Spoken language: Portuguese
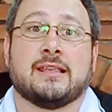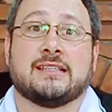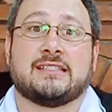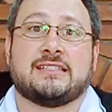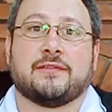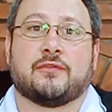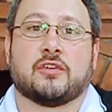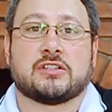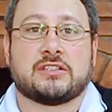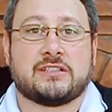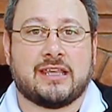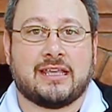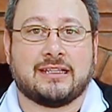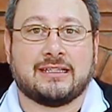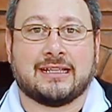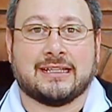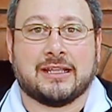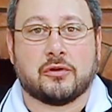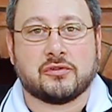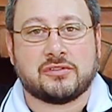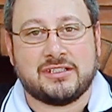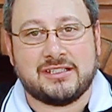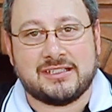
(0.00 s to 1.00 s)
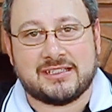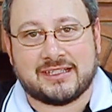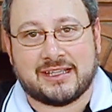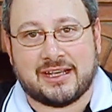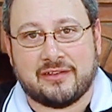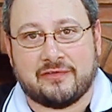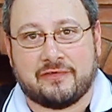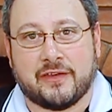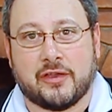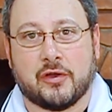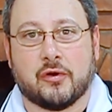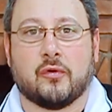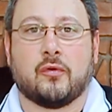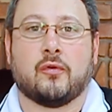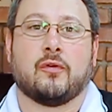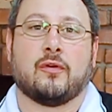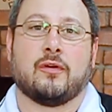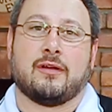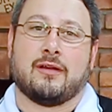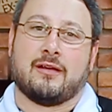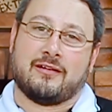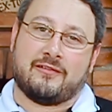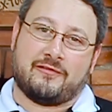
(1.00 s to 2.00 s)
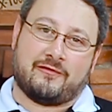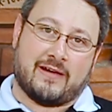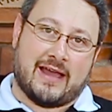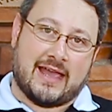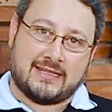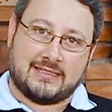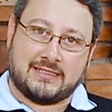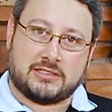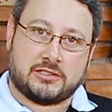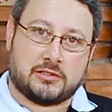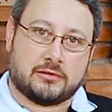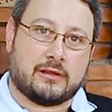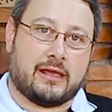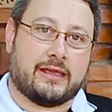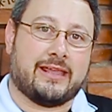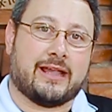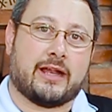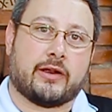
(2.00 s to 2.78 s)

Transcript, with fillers: Se você ainda não se inscreveu, faz isso daí